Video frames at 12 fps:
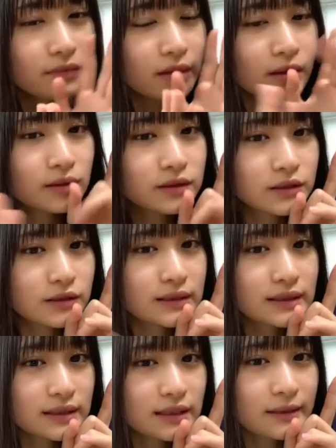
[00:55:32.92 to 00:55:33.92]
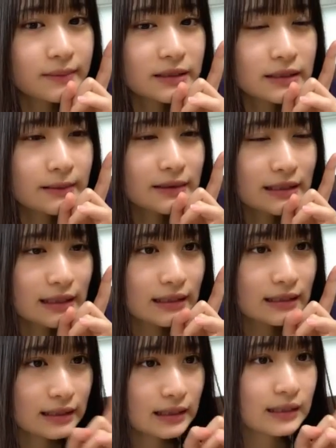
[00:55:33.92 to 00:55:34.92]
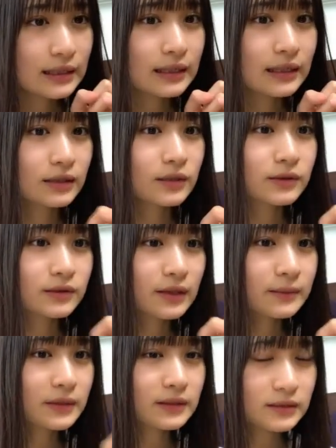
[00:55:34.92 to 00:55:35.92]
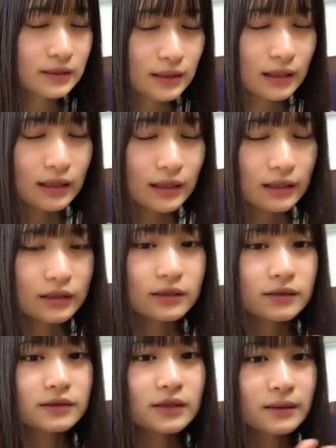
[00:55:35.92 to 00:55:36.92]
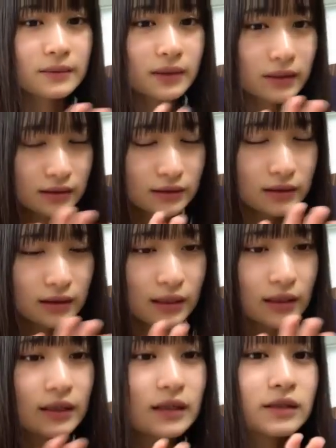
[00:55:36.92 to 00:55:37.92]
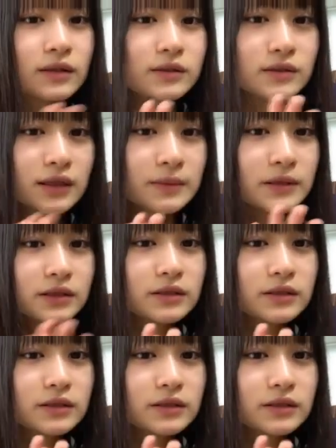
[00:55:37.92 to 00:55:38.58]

11位サマサさナさんありがとうございますありがとうございますありがとうございます